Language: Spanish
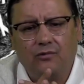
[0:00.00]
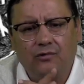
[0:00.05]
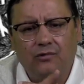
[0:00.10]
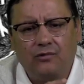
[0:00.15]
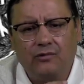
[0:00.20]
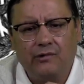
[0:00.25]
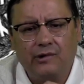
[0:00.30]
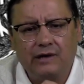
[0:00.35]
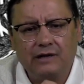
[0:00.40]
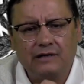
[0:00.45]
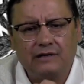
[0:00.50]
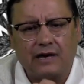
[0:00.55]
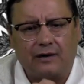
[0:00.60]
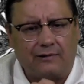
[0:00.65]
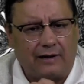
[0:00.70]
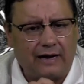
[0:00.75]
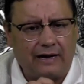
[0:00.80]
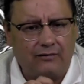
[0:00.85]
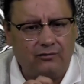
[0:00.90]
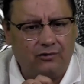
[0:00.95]
eh,
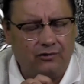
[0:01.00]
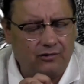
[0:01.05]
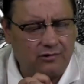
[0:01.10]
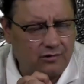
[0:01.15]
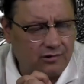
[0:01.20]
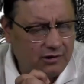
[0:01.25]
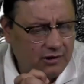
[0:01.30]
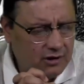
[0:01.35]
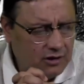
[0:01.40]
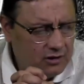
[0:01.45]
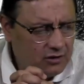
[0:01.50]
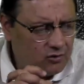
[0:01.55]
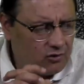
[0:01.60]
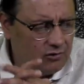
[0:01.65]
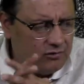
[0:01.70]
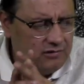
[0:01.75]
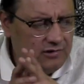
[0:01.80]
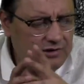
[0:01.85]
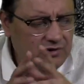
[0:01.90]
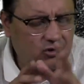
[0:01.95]
trabajador
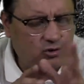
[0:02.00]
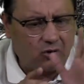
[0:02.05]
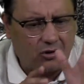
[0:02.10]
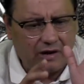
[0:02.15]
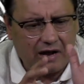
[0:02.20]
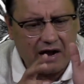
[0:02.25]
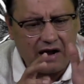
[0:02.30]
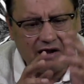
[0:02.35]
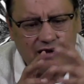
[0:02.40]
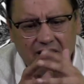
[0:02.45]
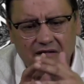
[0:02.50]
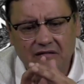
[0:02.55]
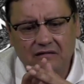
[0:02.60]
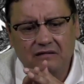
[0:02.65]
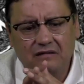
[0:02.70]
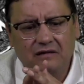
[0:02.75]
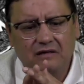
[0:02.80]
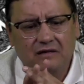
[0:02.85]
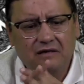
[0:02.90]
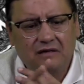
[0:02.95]
con un historial
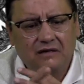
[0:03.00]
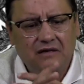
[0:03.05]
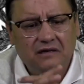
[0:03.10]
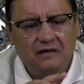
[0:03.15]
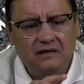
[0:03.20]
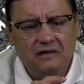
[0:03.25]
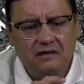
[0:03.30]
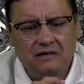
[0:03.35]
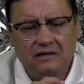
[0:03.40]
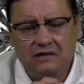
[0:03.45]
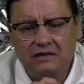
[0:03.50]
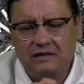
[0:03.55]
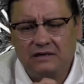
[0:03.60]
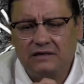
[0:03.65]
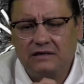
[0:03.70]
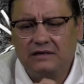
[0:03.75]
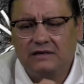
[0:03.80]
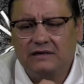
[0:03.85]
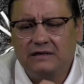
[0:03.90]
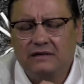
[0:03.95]

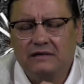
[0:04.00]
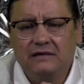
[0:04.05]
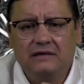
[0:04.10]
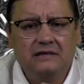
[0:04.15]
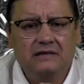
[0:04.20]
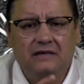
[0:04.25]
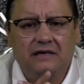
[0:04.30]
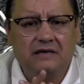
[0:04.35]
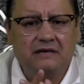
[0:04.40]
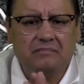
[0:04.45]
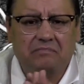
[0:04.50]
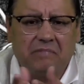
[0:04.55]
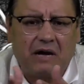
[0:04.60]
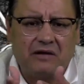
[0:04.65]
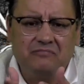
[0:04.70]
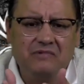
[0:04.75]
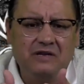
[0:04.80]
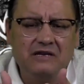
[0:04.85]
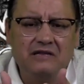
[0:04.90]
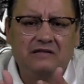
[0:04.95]
eh, de
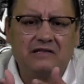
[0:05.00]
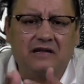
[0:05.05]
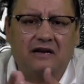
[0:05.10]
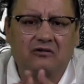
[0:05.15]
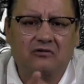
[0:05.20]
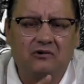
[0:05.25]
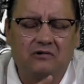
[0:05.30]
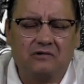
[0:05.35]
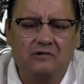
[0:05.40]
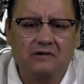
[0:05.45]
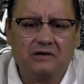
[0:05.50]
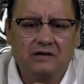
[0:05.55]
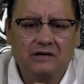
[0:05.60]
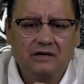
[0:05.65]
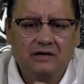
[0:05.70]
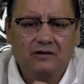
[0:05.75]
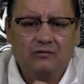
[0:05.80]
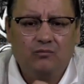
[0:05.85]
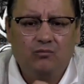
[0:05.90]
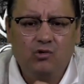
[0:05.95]
administrador
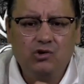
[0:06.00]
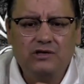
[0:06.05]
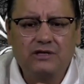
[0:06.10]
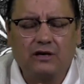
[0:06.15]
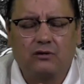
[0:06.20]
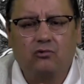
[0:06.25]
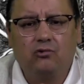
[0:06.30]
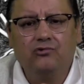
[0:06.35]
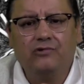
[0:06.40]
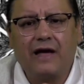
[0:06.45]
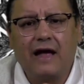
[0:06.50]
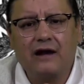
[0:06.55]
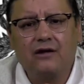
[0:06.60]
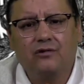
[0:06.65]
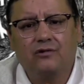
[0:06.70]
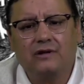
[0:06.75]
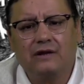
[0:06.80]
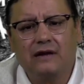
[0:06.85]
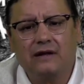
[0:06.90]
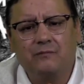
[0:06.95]
muy secundario
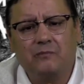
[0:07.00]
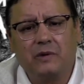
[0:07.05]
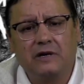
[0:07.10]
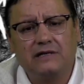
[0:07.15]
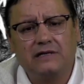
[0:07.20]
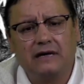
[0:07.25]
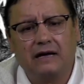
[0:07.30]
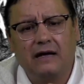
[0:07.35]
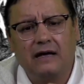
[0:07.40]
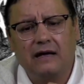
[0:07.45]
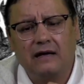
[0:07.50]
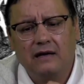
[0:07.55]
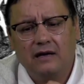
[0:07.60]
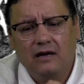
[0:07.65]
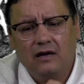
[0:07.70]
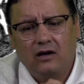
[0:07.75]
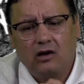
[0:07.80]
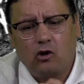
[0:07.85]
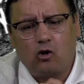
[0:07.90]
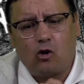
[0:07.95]
de la empresa
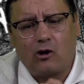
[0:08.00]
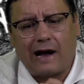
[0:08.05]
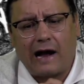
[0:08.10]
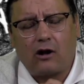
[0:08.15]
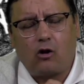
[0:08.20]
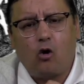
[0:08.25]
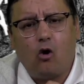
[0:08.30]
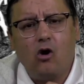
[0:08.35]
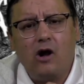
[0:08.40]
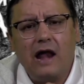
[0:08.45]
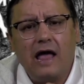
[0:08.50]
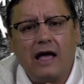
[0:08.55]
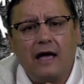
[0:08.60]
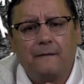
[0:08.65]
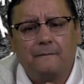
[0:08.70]
Coca-Cola